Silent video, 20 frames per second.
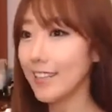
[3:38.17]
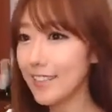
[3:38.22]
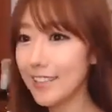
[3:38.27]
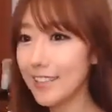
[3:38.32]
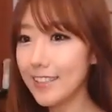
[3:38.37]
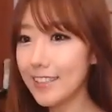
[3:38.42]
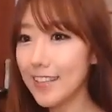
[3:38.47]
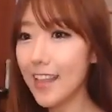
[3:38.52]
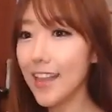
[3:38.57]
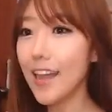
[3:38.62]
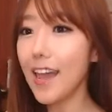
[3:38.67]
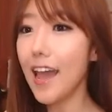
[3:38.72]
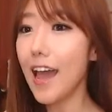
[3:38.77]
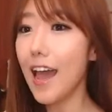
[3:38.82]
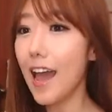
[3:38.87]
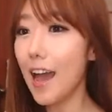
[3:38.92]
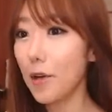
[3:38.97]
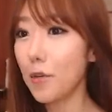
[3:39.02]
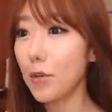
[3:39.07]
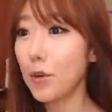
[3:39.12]
그때
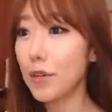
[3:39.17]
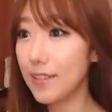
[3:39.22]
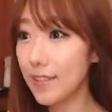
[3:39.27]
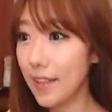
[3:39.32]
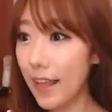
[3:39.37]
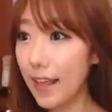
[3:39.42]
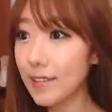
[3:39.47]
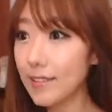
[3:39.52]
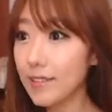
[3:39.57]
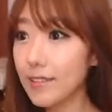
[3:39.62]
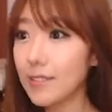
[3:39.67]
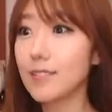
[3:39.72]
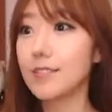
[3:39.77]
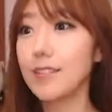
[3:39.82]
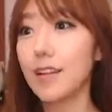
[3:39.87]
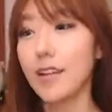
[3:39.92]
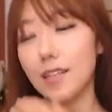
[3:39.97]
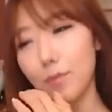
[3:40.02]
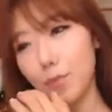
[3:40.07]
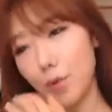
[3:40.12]
how are
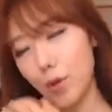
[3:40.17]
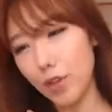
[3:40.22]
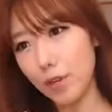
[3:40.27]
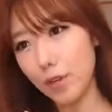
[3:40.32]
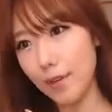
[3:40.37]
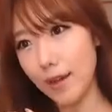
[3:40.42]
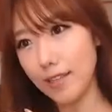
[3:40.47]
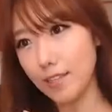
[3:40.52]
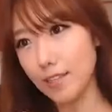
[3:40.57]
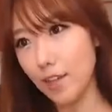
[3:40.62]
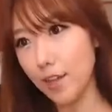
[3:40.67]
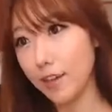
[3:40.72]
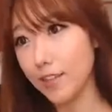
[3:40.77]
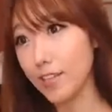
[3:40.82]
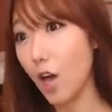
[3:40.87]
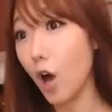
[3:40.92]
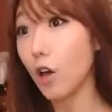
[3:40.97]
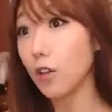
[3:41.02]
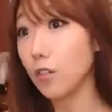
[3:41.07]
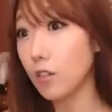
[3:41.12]
things라는 표현을 많이 써요.
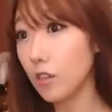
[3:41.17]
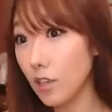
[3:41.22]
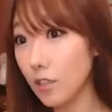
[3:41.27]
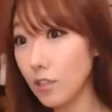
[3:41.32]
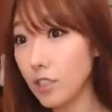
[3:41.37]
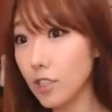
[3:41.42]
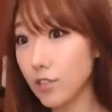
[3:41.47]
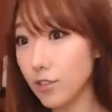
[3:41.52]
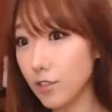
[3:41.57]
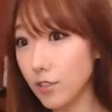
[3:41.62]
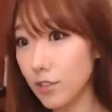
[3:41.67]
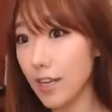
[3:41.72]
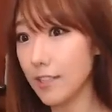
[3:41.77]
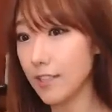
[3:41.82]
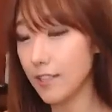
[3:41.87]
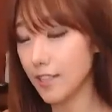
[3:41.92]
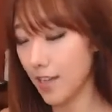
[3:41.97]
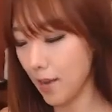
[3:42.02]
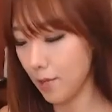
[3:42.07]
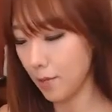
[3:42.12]
자, 어떤 식으로
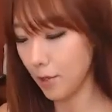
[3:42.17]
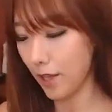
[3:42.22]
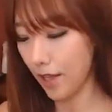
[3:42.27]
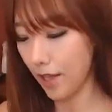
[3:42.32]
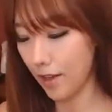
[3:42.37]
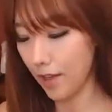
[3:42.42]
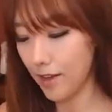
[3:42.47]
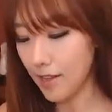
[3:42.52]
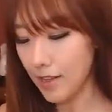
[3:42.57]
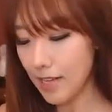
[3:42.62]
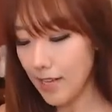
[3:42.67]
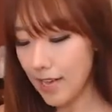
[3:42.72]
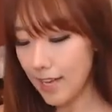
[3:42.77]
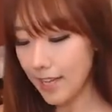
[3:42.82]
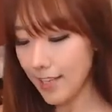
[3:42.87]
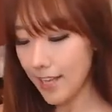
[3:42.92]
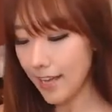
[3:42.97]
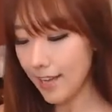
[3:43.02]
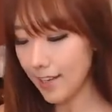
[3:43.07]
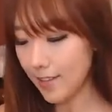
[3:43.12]
가는지 가볼게요.
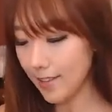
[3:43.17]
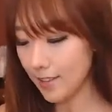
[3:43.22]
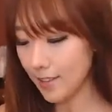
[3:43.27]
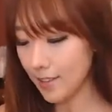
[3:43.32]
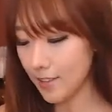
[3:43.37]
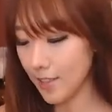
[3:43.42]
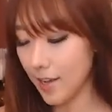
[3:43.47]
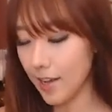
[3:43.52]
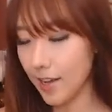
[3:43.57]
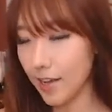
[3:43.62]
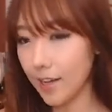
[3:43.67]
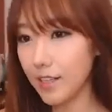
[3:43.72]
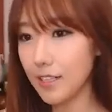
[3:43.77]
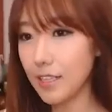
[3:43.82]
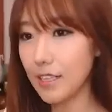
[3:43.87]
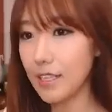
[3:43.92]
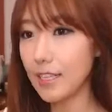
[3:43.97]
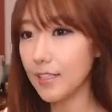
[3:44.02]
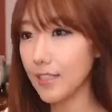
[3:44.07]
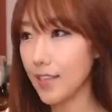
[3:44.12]
예를
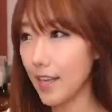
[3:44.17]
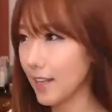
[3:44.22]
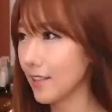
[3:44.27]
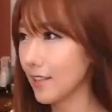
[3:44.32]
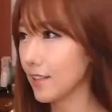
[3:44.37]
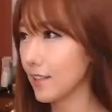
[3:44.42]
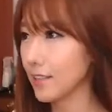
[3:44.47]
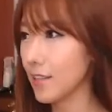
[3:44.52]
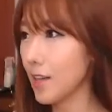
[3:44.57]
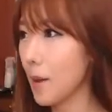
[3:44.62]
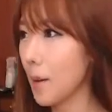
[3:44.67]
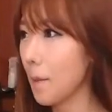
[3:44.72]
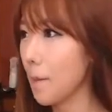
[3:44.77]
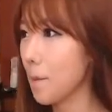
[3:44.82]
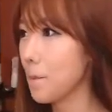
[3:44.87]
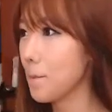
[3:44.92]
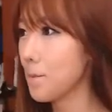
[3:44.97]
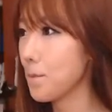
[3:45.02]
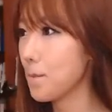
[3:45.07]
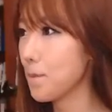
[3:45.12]
들어서요. 예를 들어서
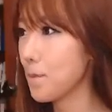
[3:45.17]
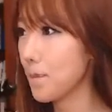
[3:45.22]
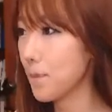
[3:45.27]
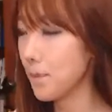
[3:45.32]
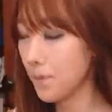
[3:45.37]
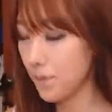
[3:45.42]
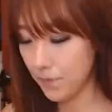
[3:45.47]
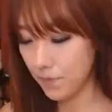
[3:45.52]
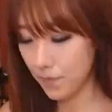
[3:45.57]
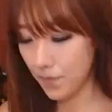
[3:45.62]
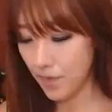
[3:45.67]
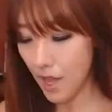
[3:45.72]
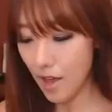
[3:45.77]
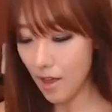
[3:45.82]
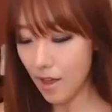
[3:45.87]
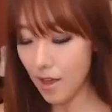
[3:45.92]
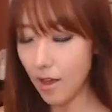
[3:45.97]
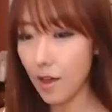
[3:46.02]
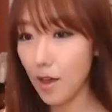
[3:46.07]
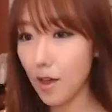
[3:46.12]
음,
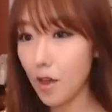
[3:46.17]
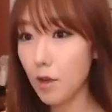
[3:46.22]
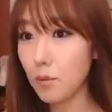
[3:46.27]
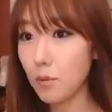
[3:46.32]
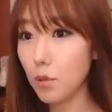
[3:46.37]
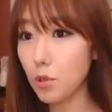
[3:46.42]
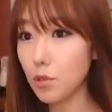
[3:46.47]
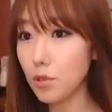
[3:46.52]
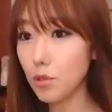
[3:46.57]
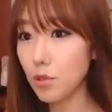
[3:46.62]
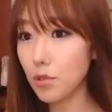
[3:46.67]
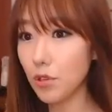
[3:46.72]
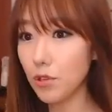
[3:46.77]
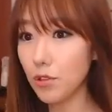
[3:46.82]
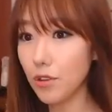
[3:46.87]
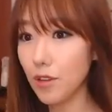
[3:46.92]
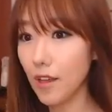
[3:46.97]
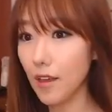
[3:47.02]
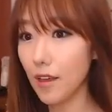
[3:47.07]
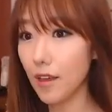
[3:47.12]
야 보스턴
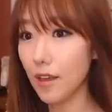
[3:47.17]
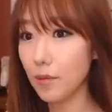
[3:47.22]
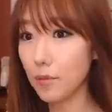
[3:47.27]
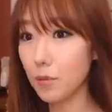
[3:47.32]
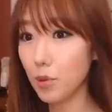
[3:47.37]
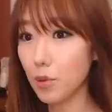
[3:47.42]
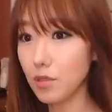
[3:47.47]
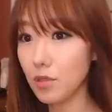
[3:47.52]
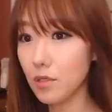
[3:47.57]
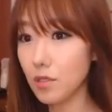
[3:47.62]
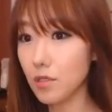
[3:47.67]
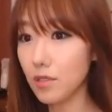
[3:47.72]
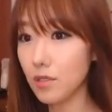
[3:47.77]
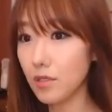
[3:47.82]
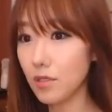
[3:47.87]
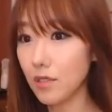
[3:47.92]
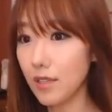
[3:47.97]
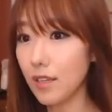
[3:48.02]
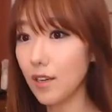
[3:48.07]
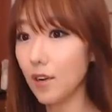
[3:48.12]
어때?
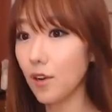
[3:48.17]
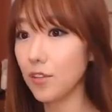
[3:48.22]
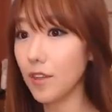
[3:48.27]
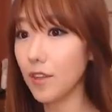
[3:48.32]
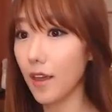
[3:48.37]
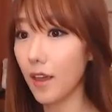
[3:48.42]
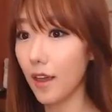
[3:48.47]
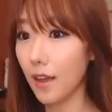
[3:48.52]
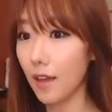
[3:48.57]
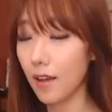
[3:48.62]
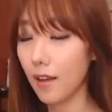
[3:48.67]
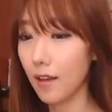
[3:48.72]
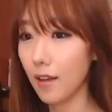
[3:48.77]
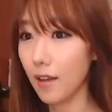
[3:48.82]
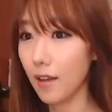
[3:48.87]
보스턴 일 어때?